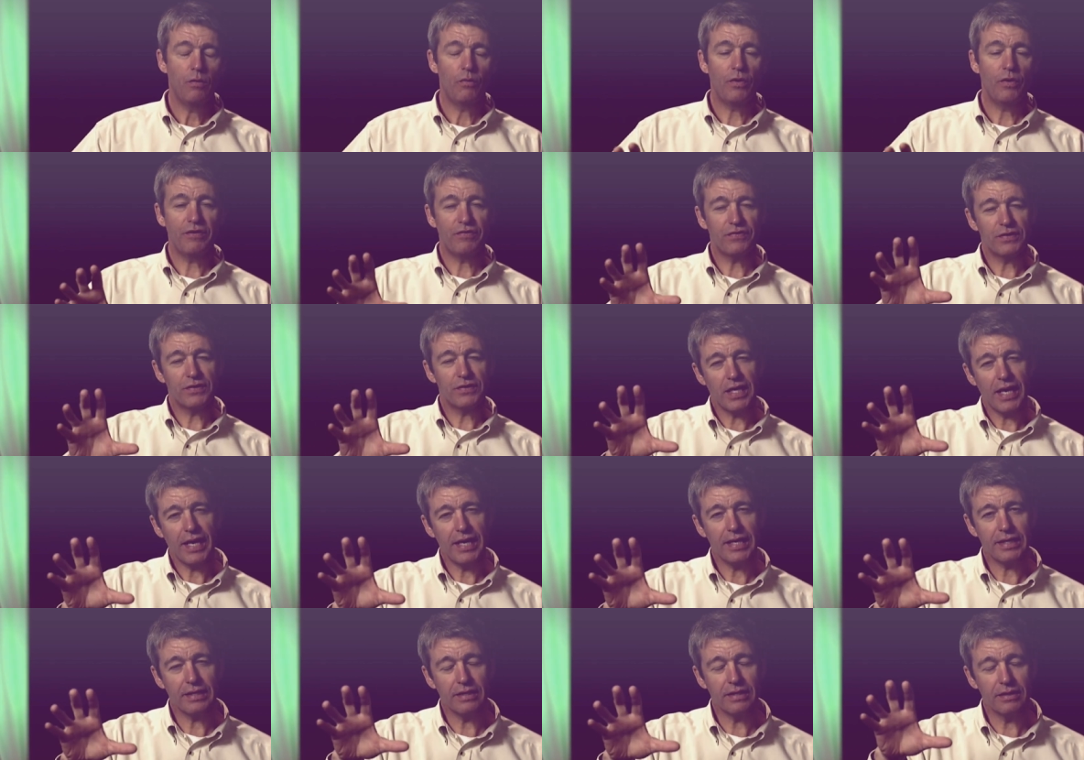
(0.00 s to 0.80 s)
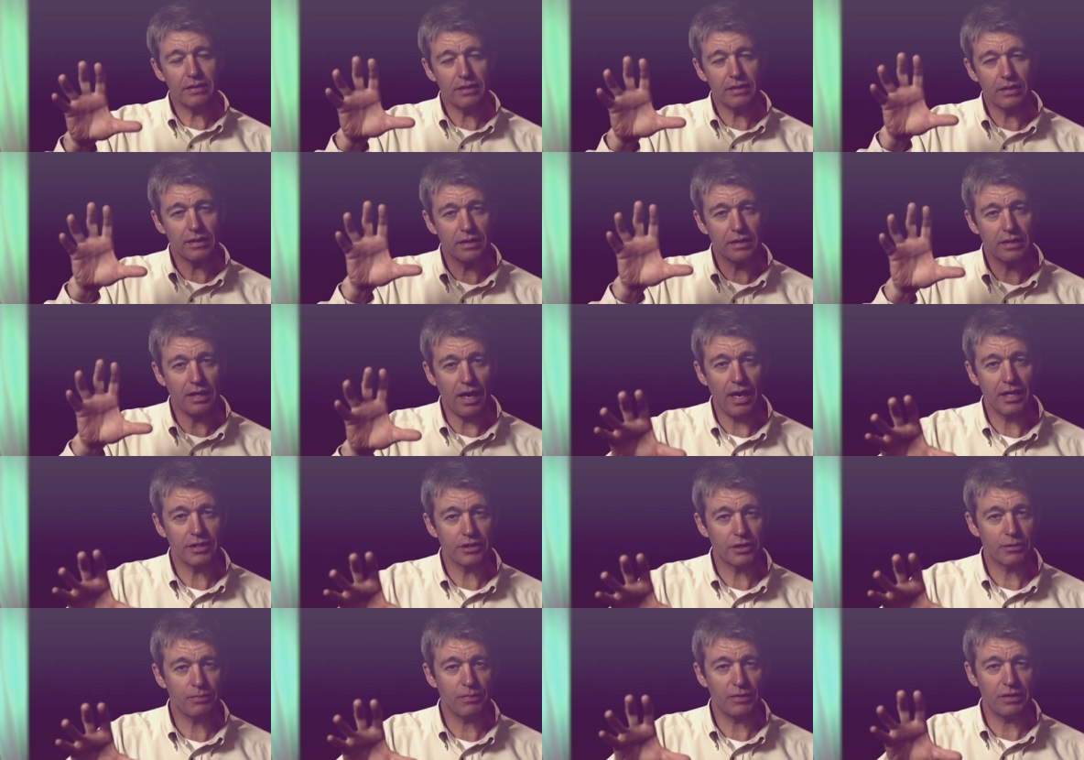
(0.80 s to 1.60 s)
nous avons pris l'évangile de
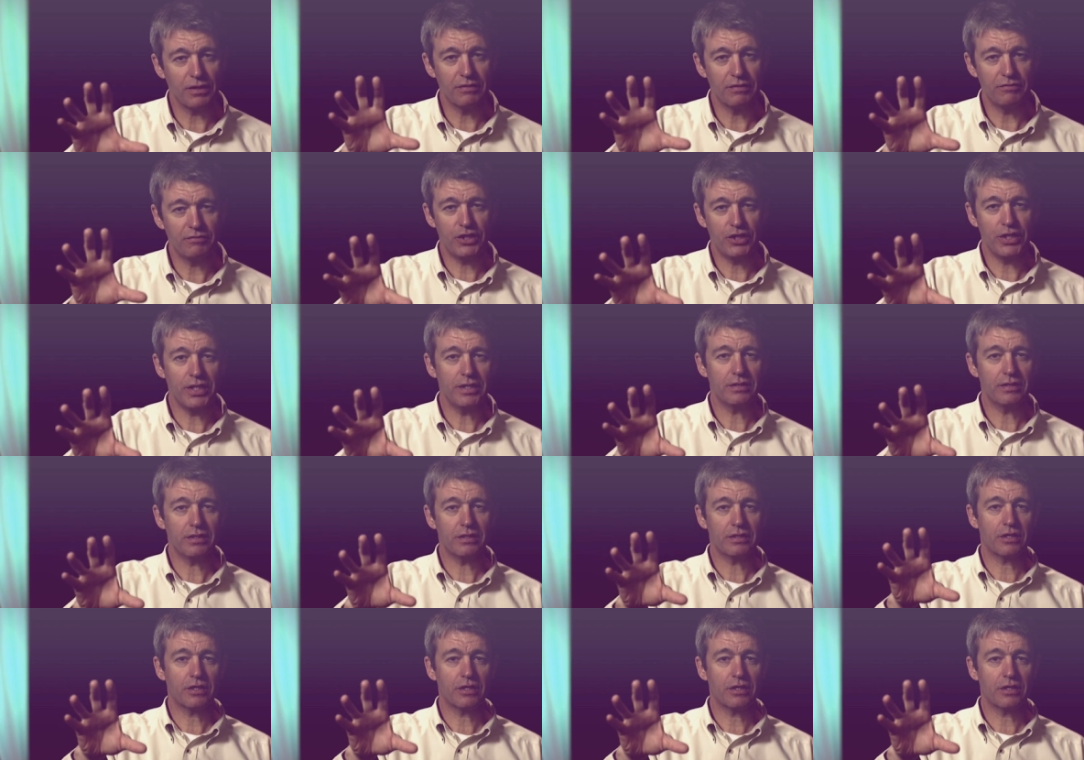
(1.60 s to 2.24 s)
Jésus-Christ